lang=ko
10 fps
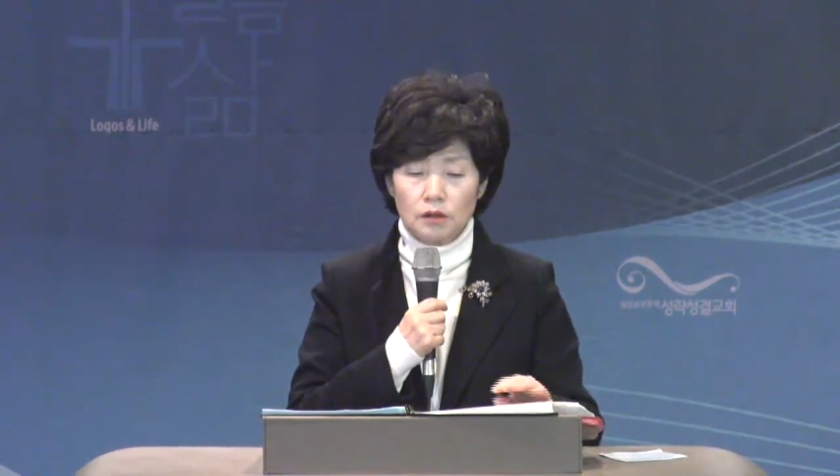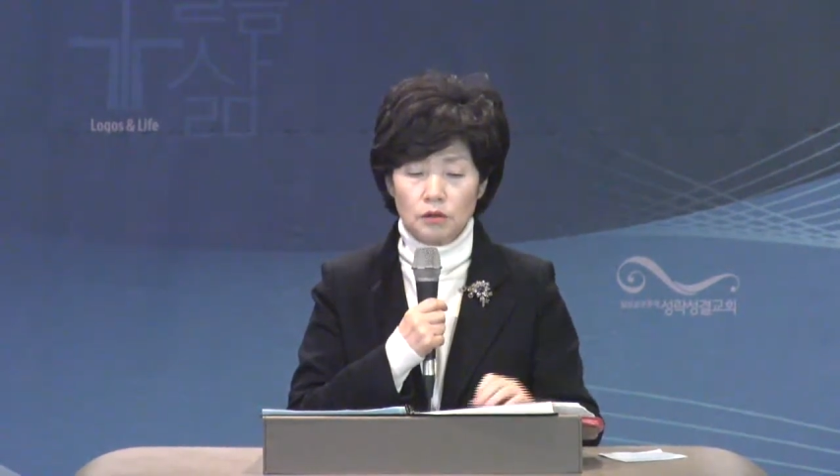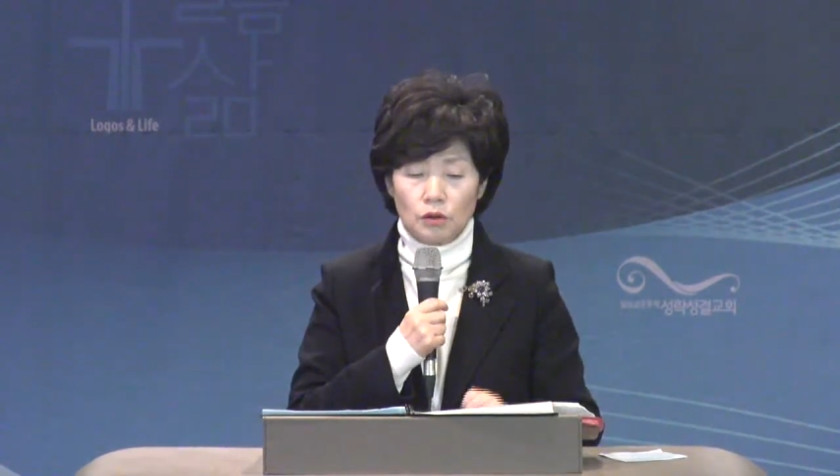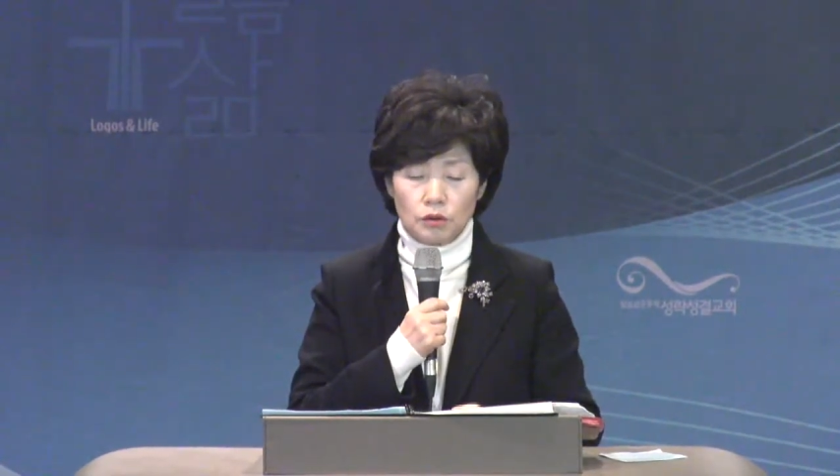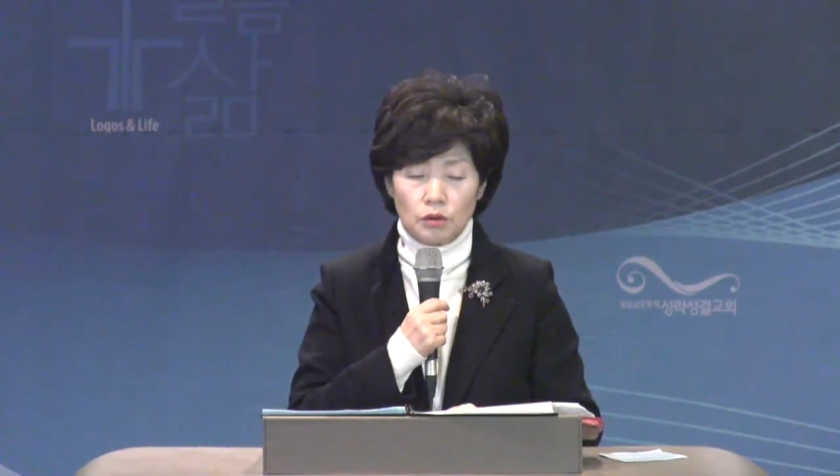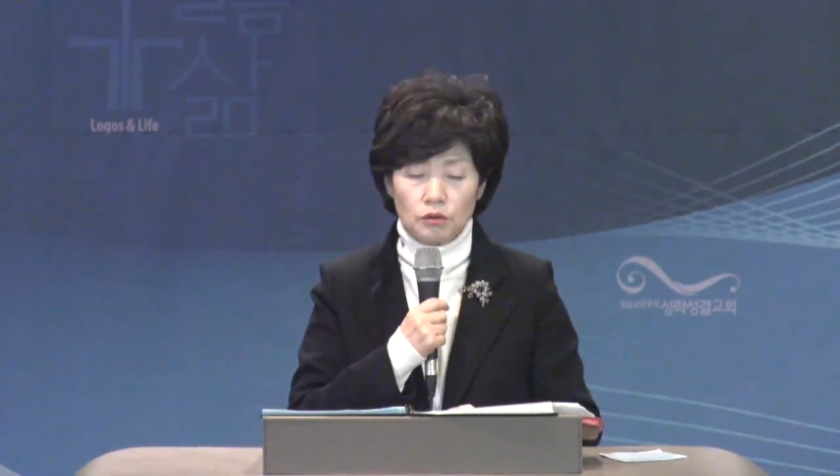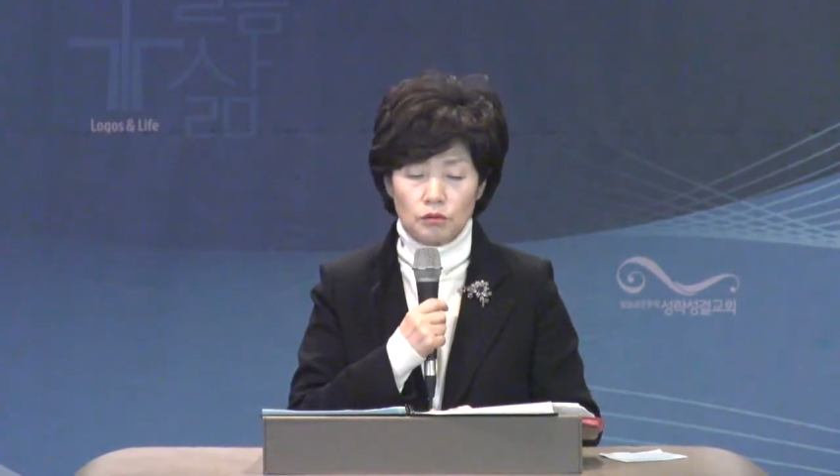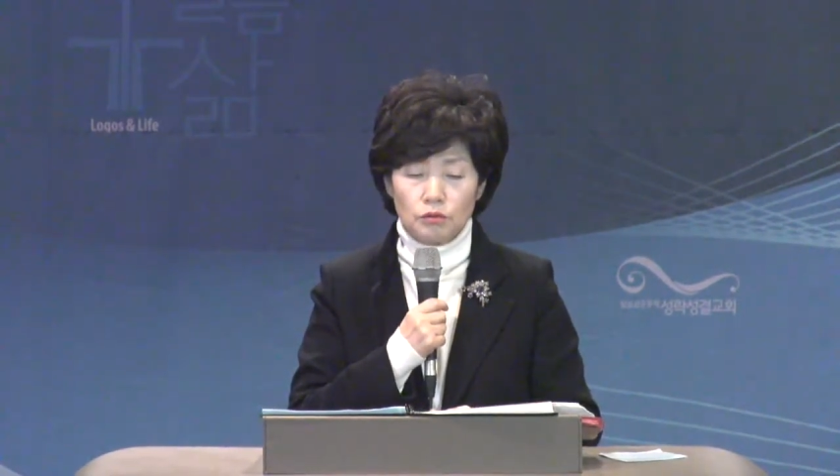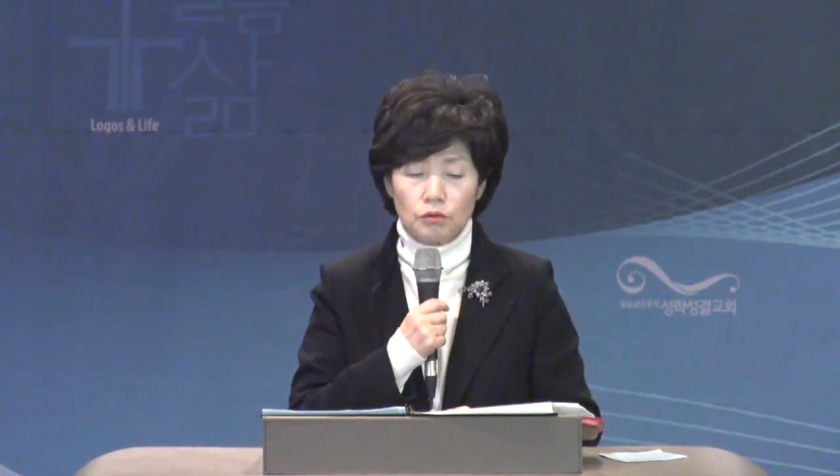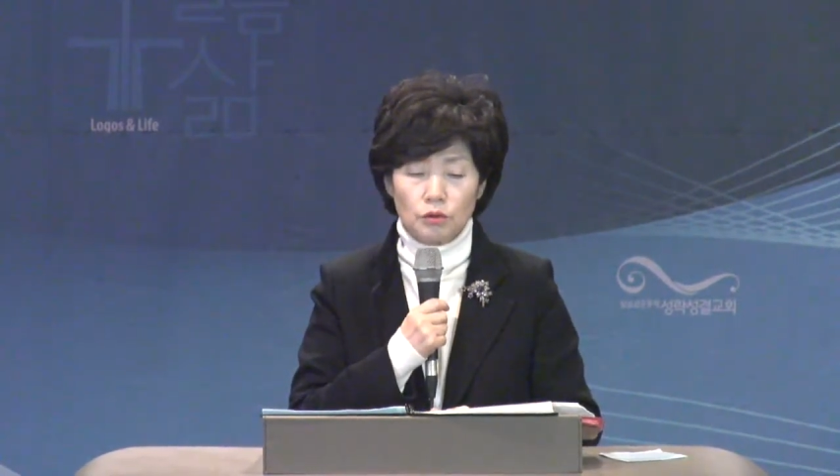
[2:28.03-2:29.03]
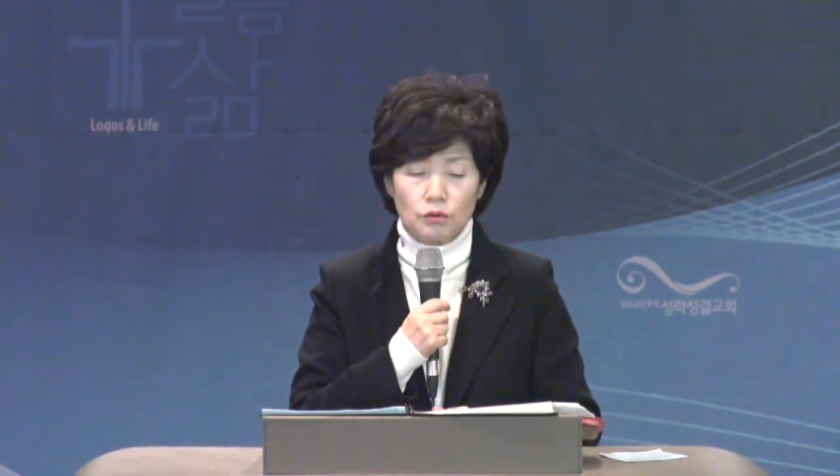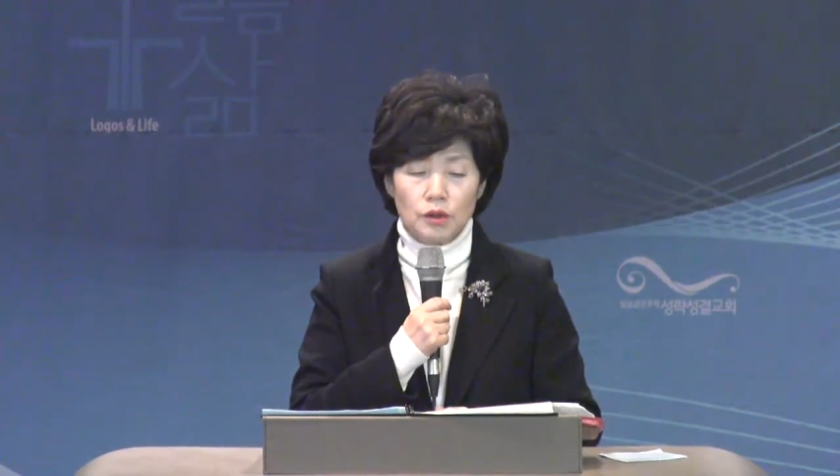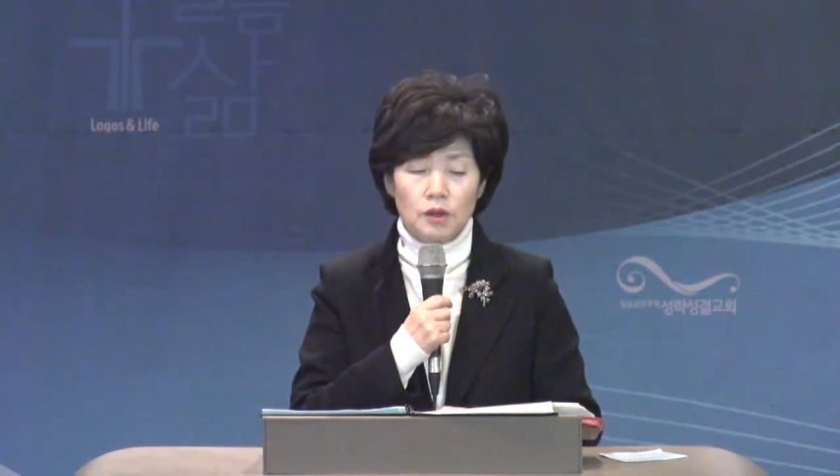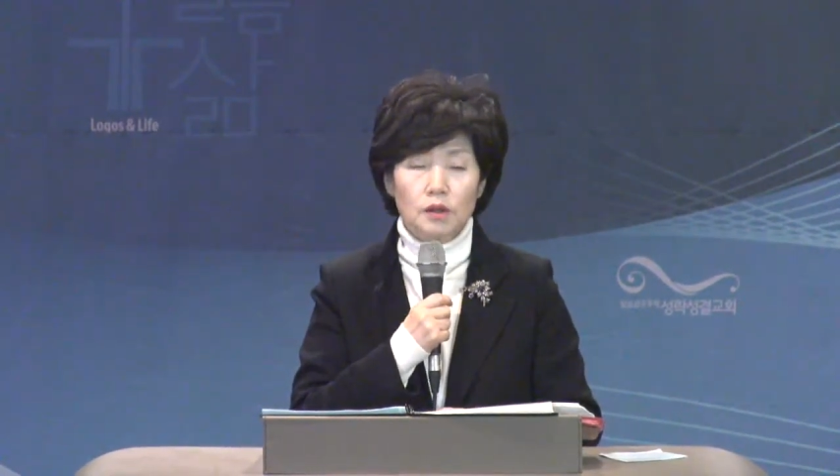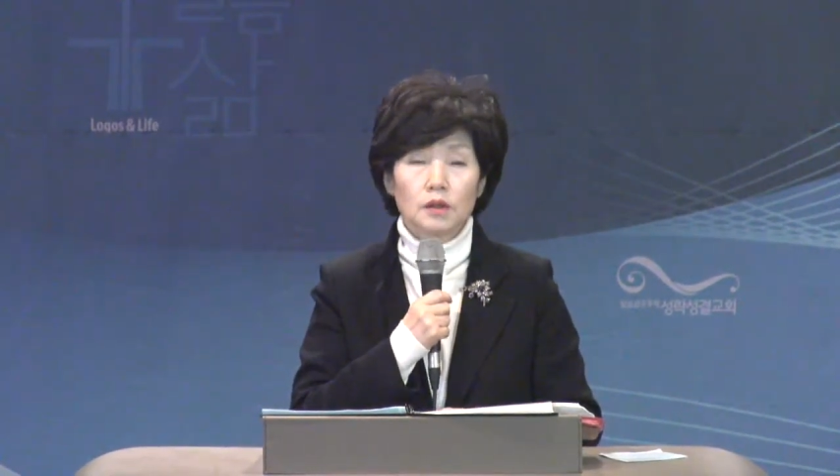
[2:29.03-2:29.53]
그 어떤 누구도
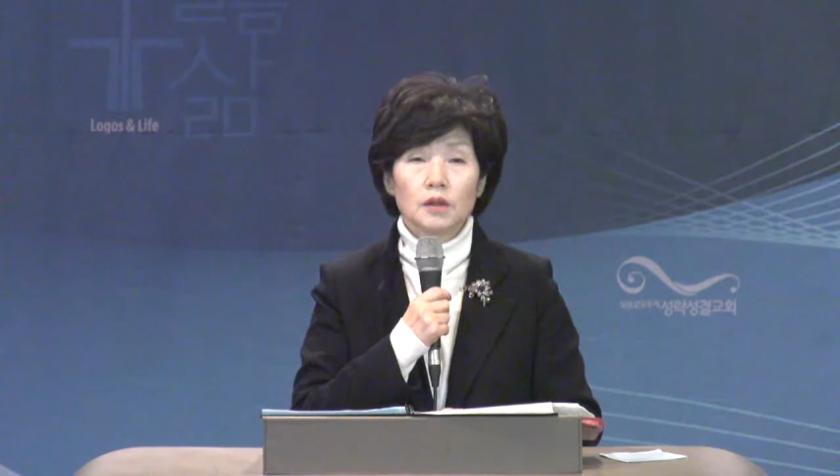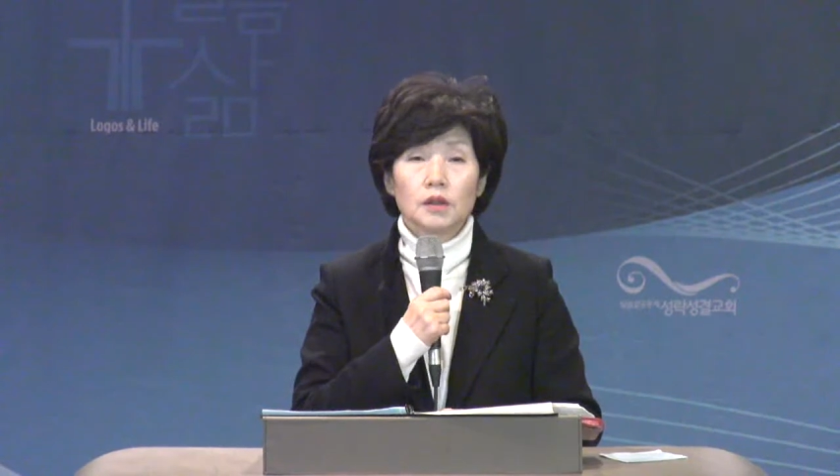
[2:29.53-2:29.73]
우리를